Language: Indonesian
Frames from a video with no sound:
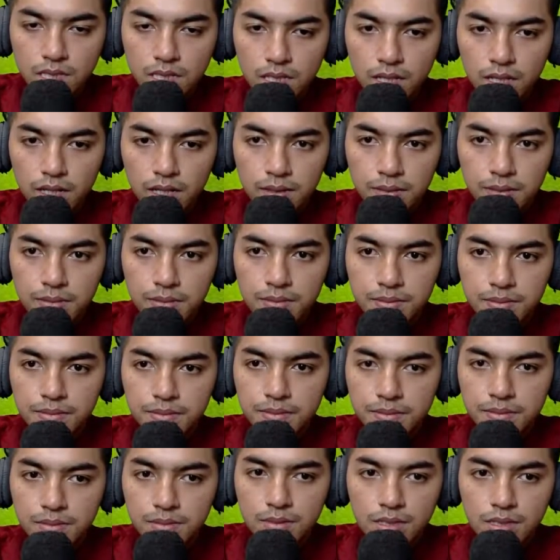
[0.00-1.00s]
oke
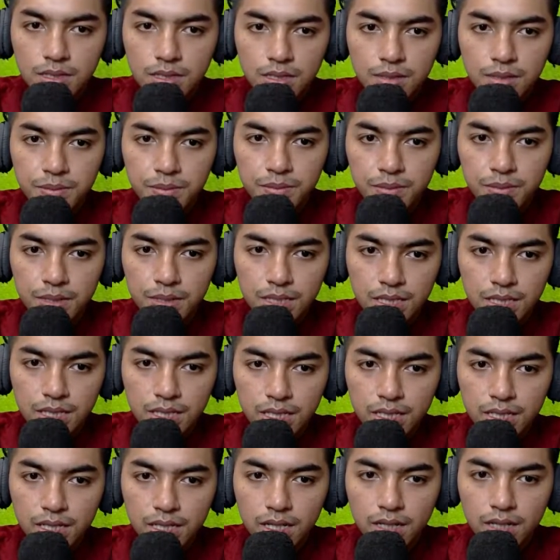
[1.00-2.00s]

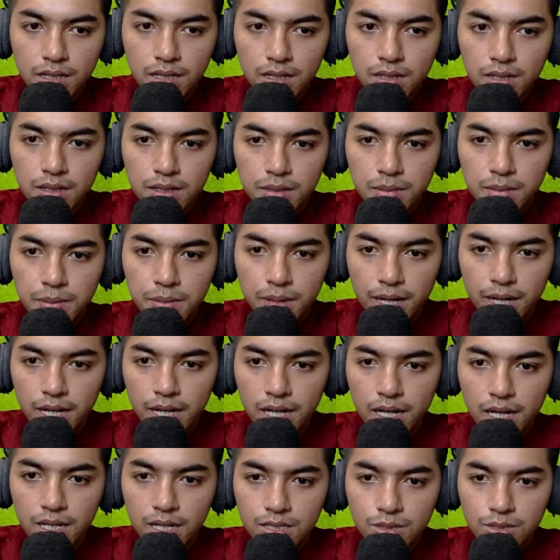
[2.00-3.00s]
sepertinya
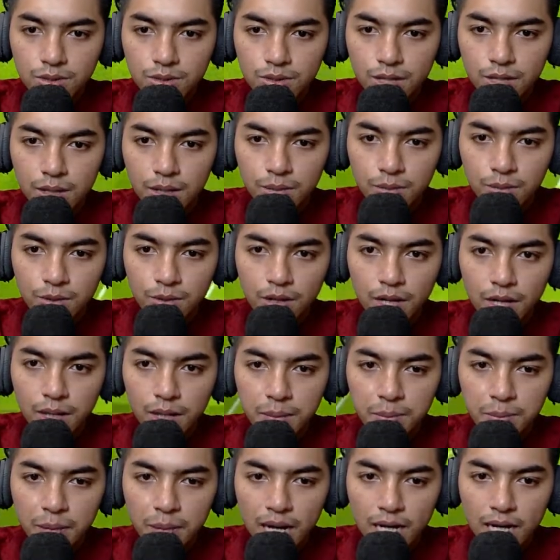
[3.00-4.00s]
mereka sudah
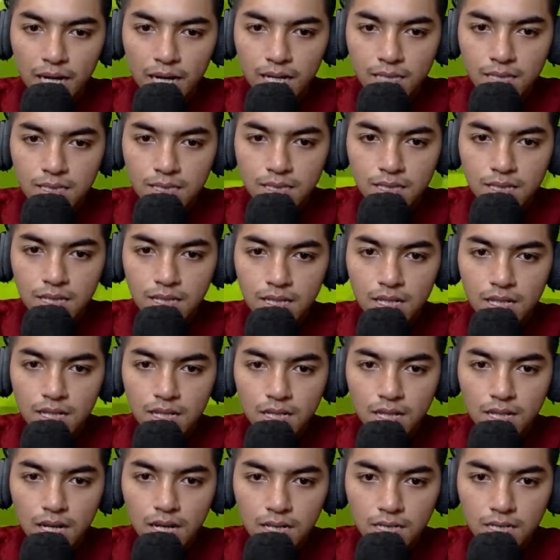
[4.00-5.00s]
mulai panas
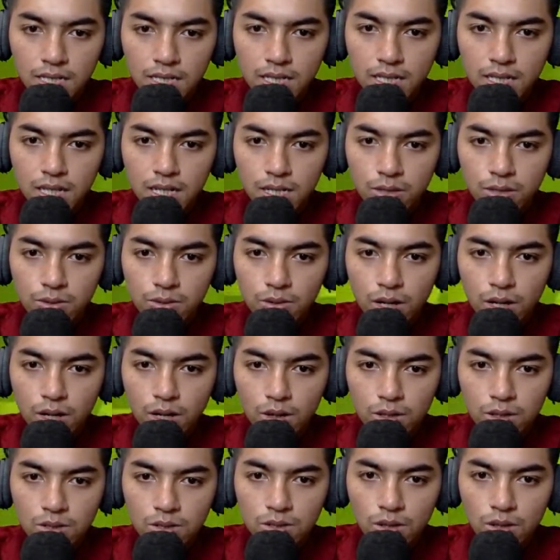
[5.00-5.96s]
Ker tinggal 2-0.